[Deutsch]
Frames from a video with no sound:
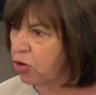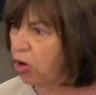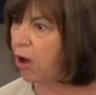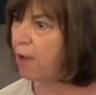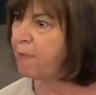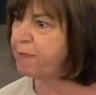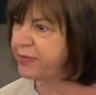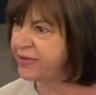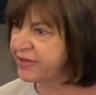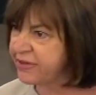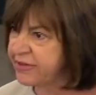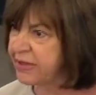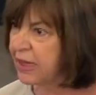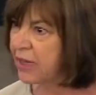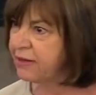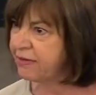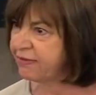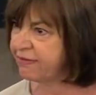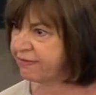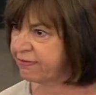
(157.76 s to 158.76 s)
kommt
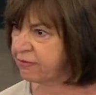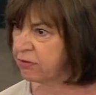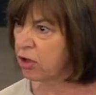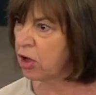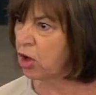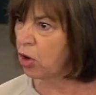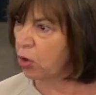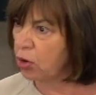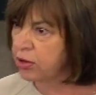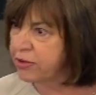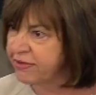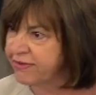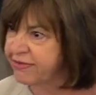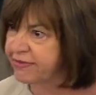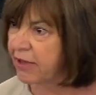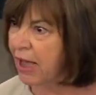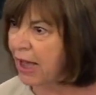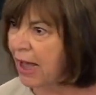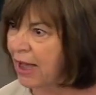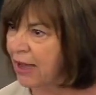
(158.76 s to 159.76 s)
jetzt und
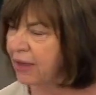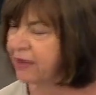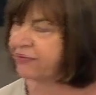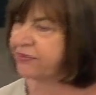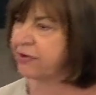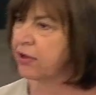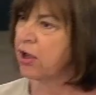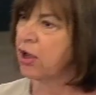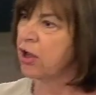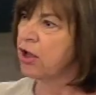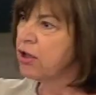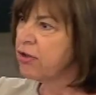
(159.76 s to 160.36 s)
sagt,